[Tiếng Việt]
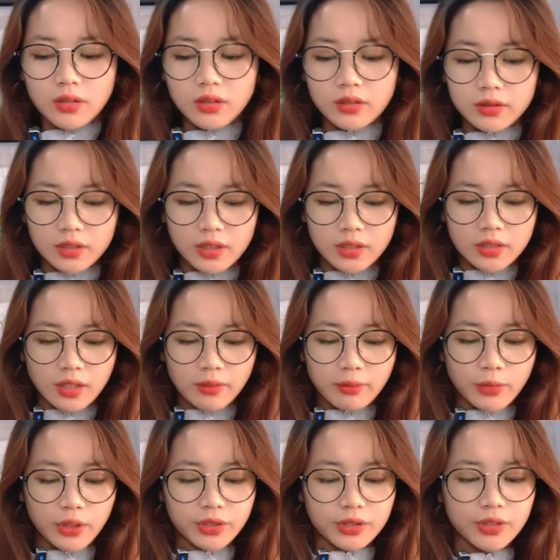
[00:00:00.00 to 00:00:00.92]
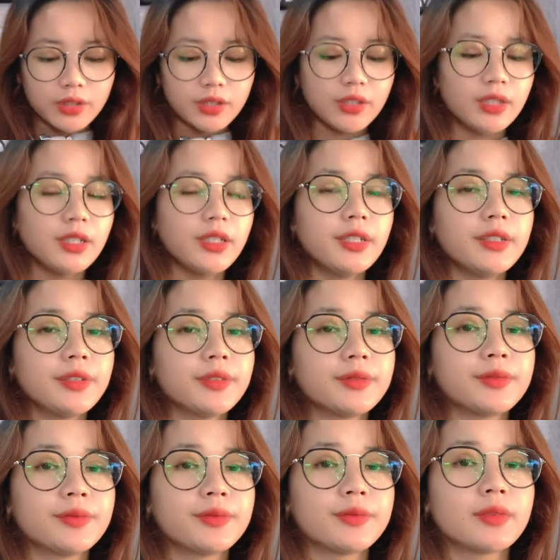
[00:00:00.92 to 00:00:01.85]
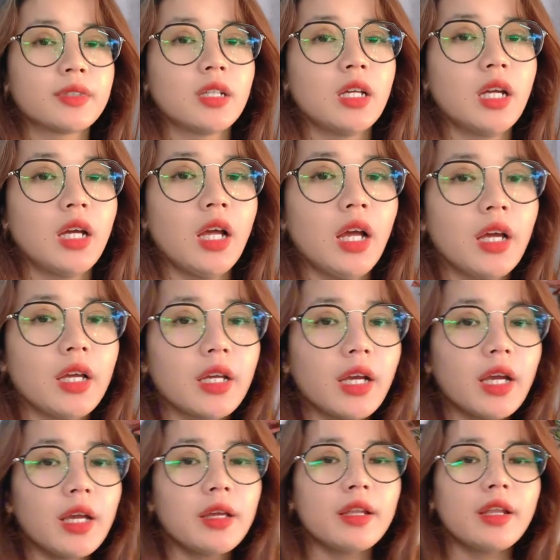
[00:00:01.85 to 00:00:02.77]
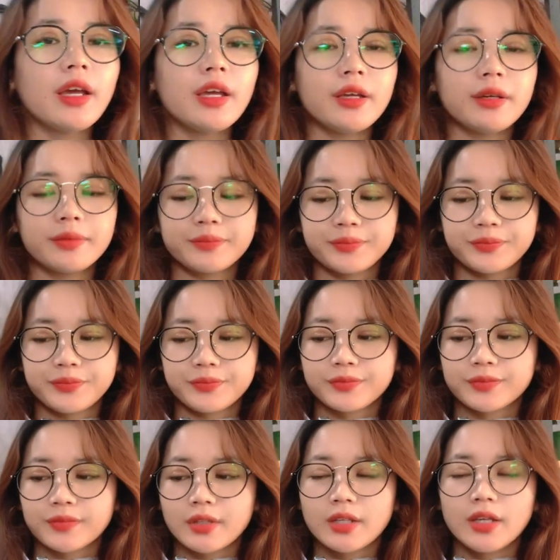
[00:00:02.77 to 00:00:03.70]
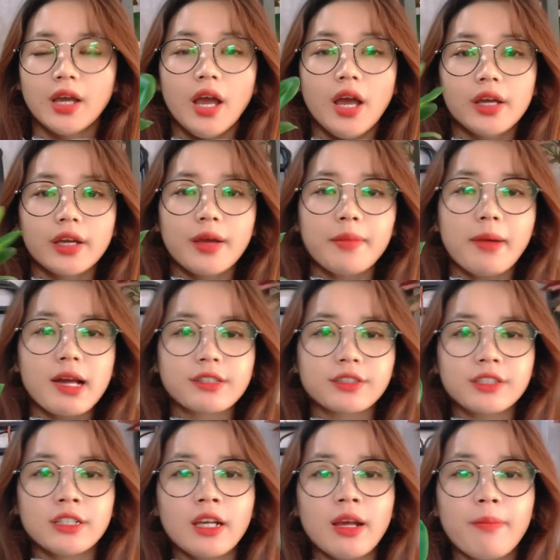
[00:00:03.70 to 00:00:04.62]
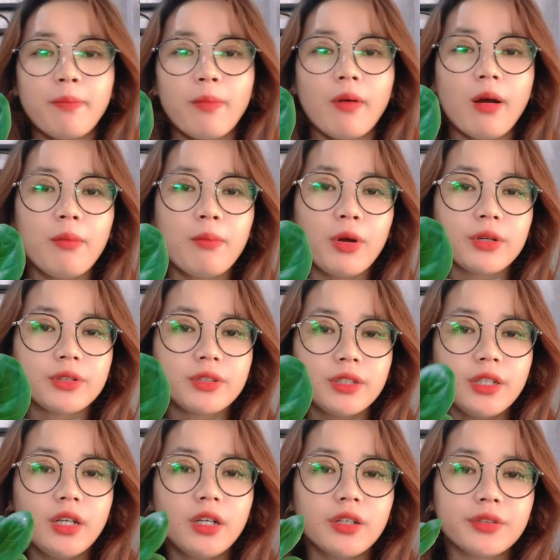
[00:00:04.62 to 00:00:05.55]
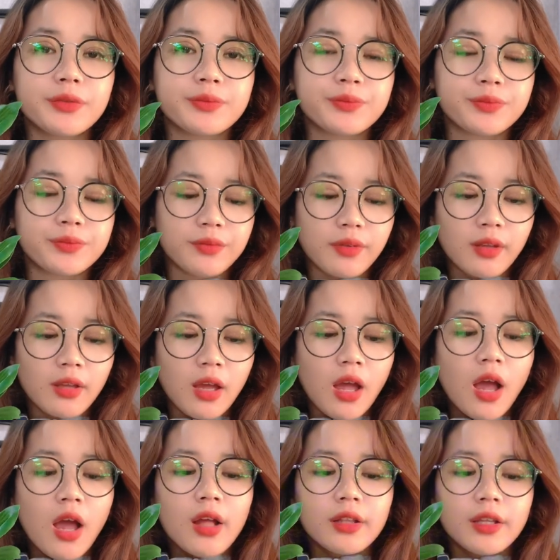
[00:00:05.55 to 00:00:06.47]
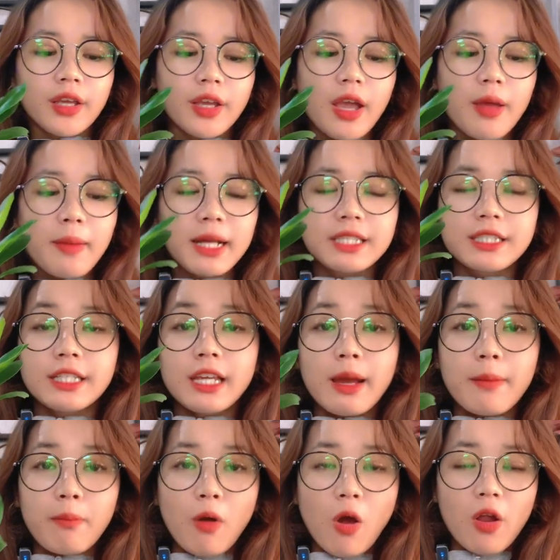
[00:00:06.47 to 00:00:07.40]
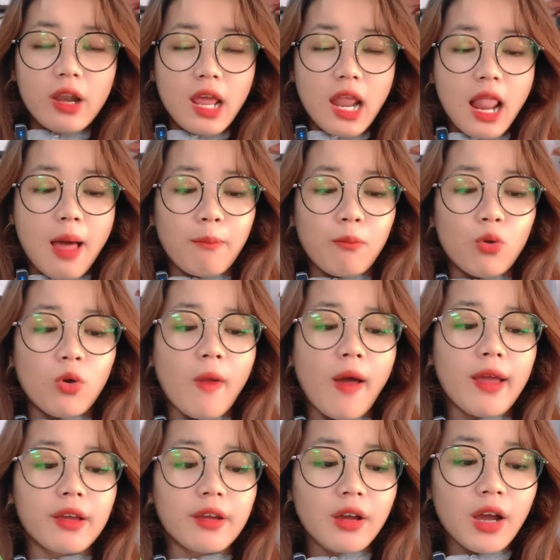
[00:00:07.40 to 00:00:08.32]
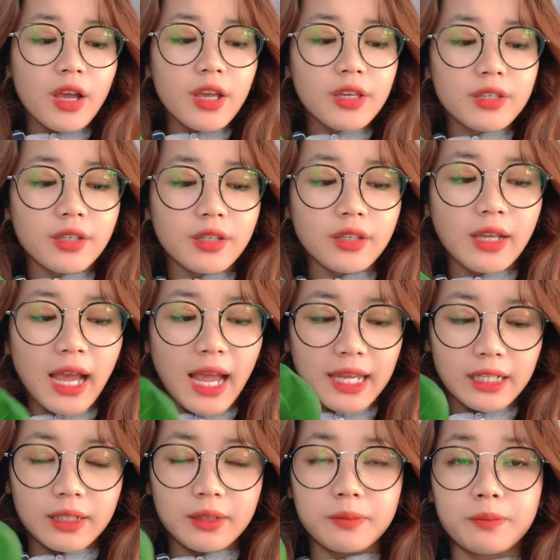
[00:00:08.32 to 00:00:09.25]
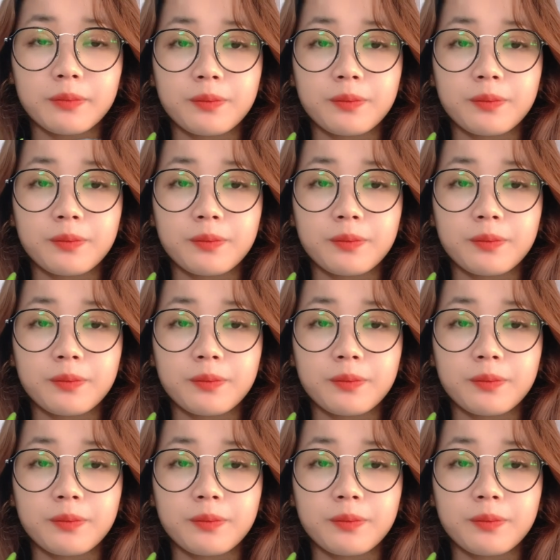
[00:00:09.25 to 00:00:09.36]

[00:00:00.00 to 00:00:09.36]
Xin chào mọi người Cây đây Cây bàng Singapore mọi người ơi Thì cây bàng Singapore này là một loài cây cảnh